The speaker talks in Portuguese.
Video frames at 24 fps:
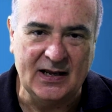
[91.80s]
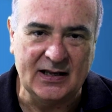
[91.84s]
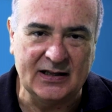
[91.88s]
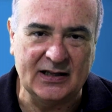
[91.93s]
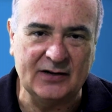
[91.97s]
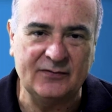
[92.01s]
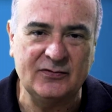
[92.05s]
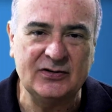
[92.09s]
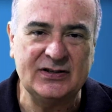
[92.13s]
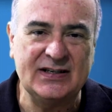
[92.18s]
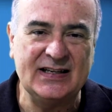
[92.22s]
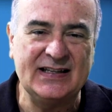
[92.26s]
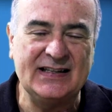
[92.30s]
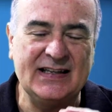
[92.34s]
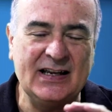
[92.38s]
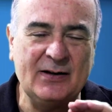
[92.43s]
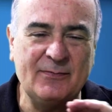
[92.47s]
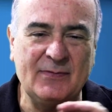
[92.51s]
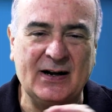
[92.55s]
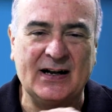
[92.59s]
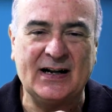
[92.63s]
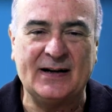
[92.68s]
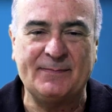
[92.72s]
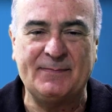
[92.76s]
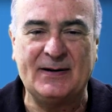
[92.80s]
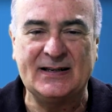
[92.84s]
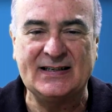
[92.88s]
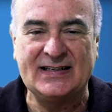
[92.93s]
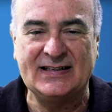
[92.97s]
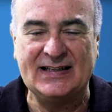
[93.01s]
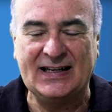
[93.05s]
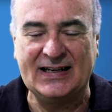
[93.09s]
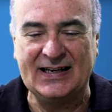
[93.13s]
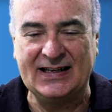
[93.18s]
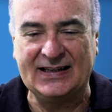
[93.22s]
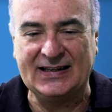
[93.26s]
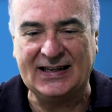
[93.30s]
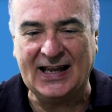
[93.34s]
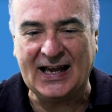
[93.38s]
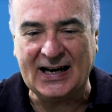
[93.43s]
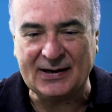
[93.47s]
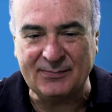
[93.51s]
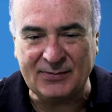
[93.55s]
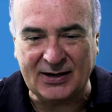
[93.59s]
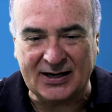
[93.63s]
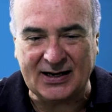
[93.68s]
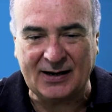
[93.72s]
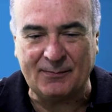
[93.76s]
Então você tem uma capacidade
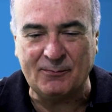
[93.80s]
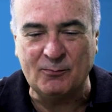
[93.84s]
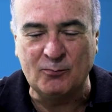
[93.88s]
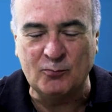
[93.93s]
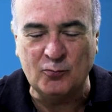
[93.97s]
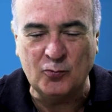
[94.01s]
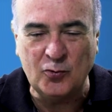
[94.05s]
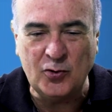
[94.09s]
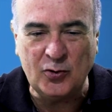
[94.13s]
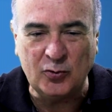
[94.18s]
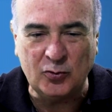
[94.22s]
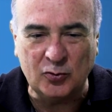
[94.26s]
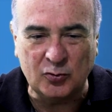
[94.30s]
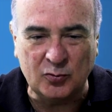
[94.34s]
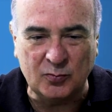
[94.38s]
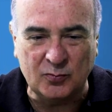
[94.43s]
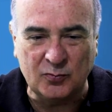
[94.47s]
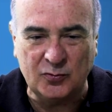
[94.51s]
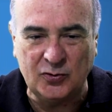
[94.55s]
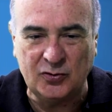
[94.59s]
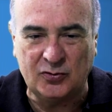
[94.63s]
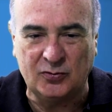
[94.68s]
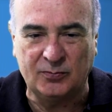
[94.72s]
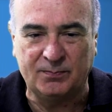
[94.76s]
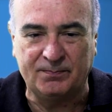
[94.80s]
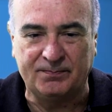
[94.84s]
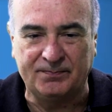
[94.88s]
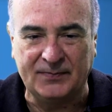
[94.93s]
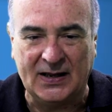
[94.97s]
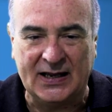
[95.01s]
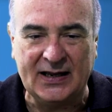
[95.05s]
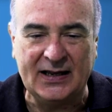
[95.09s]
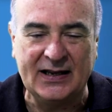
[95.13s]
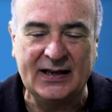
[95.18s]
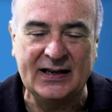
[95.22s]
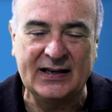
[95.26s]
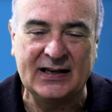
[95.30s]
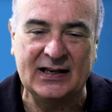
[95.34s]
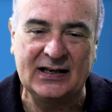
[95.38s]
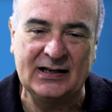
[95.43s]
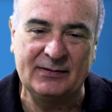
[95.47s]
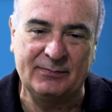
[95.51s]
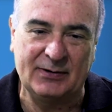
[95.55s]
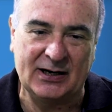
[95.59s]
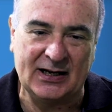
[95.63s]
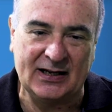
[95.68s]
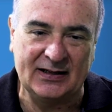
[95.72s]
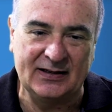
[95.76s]
térmica muito, muito né,
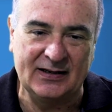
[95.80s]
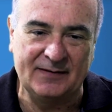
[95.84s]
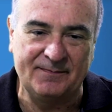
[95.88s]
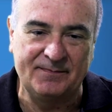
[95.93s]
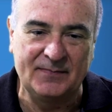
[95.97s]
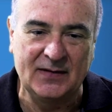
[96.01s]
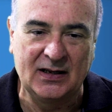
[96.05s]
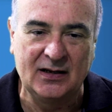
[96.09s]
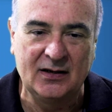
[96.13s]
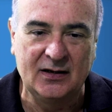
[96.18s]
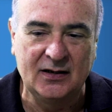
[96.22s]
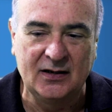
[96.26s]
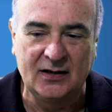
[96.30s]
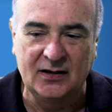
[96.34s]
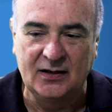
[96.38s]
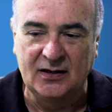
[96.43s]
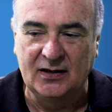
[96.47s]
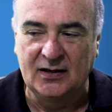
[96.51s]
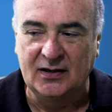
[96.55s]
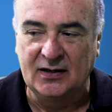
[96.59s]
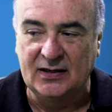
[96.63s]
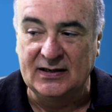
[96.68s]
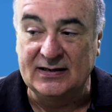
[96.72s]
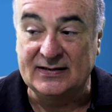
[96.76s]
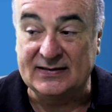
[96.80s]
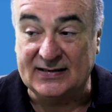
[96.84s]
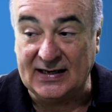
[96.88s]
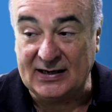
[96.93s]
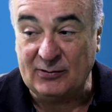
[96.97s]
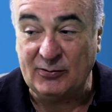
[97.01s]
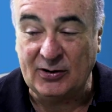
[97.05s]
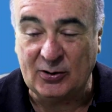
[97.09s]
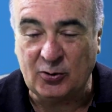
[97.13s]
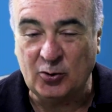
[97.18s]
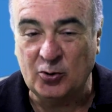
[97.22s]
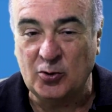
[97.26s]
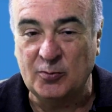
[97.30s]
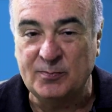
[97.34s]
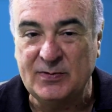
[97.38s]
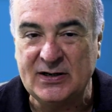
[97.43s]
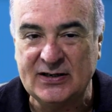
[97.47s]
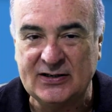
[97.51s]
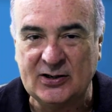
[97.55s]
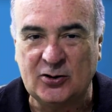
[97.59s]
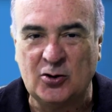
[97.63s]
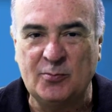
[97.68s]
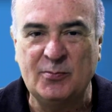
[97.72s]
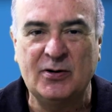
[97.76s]
equilibrada. Sem o
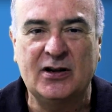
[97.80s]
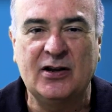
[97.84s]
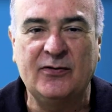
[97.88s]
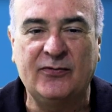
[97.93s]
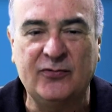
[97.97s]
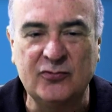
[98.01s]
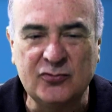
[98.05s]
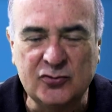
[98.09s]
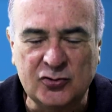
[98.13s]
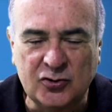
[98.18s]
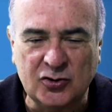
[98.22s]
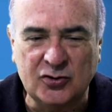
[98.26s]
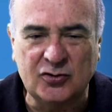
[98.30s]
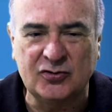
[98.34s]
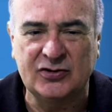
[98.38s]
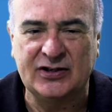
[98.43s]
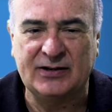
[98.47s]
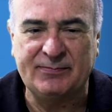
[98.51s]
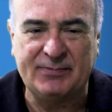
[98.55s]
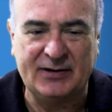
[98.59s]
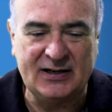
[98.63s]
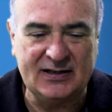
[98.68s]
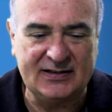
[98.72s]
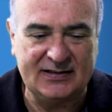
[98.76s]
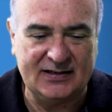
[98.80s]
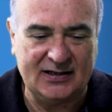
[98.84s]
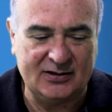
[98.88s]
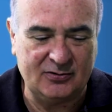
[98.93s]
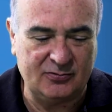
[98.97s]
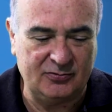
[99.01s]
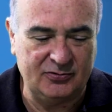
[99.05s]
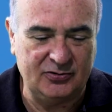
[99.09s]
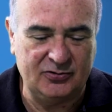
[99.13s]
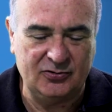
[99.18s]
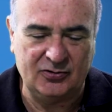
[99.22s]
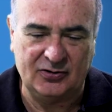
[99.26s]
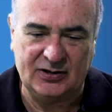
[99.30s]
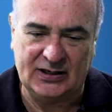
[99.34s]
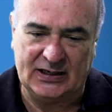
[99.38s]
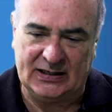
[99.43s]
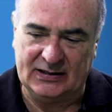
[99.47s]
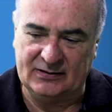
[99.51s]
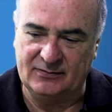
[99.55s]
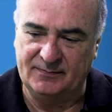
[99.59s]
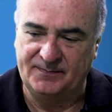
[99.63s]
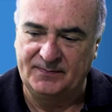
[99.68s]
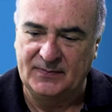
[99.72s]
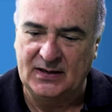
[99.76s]
economiza, como que funciona os aparelhos de
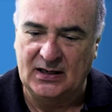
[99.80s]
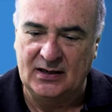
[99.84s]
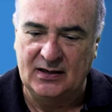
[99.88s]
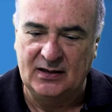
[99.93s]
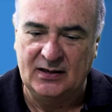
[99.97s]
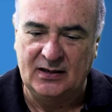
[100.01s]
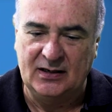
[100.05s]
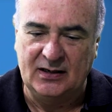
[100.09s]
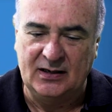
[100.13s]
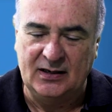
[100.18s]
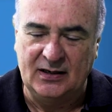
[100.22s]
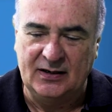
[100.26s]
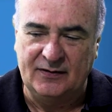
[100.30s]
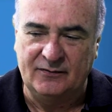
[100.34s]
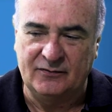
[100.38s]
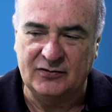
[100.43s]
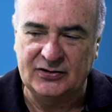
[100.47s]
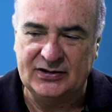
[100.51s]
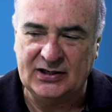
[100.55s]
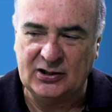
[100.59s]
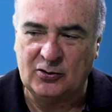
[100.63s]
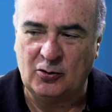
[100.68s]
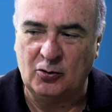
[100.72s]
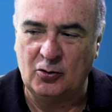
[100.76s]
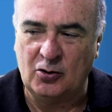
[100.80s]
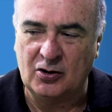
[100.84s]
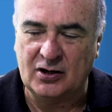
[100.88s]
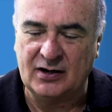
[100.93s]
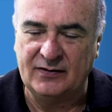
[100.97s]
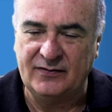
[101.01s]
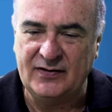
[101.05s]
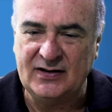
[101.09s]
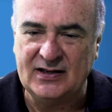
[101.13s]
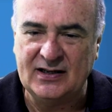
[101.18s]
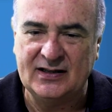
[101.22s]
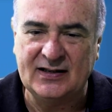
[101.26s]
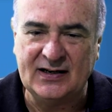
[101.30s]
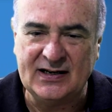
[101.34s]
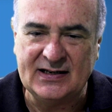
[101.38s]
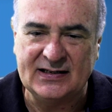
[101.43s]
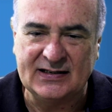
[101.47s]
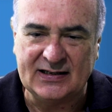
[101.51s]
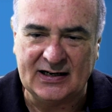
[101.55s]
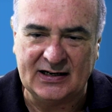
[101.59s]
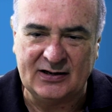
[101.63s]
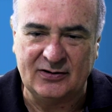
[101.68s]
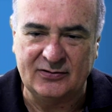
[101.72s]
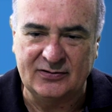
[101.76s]
ar-condicionado? Você coloca
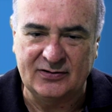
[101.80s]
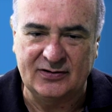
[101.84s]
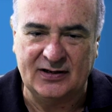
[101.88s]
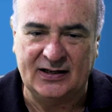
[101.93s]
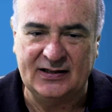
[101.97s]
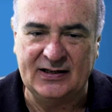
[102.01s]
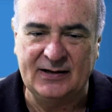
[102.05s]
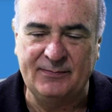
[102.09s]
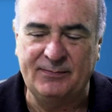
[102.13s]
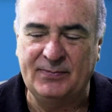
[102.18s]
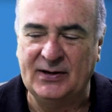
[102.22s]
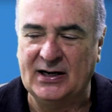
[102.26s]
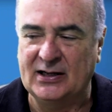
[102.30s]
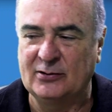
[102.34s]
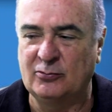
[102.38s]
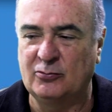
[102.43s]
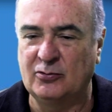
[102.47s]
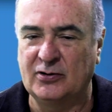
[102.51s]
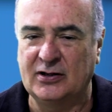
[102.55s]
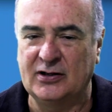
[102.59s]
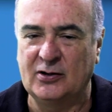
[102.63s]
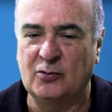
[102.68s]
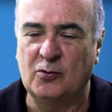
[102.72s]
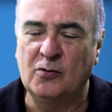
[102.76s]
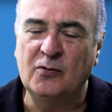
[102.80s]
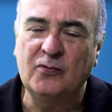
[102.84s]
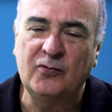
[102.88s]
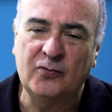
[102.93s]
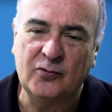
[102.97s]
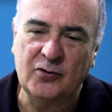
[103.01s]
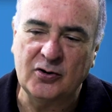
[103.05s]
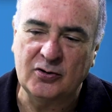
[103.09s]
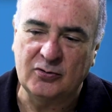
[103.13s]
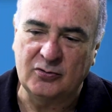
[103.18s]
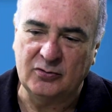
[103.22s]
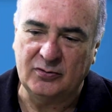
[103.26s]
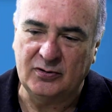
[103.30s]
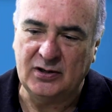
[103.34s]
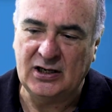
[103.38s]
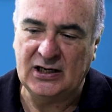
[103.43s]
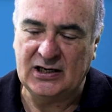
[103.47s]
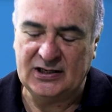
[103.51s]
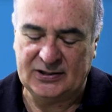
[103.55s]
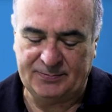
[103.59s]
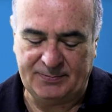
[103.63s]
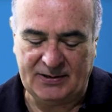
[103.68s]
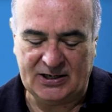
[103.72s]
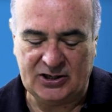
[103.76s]
23 graus a temperatura de conforto,
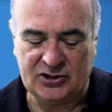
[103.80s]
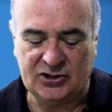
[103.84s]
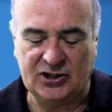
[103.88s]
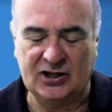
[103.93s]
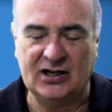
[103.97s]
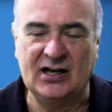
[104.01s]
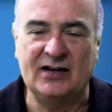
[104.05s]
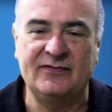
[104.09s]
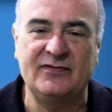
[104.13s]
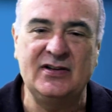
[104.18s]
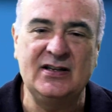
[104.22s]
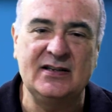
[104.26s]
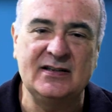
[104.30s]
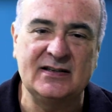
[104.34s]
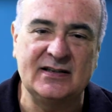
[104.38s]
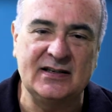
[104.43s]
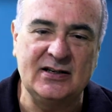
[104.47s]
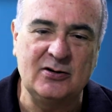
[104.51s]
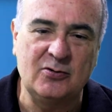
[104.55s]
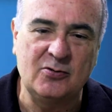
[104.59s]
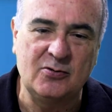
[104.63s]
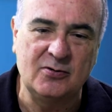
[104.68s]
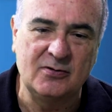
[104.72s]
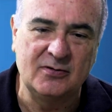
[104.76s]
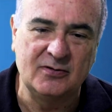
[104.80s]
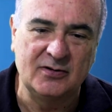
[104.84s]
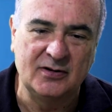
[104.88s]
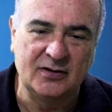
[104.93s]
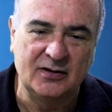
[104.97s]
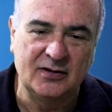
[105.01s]
ele espera chegar a 25,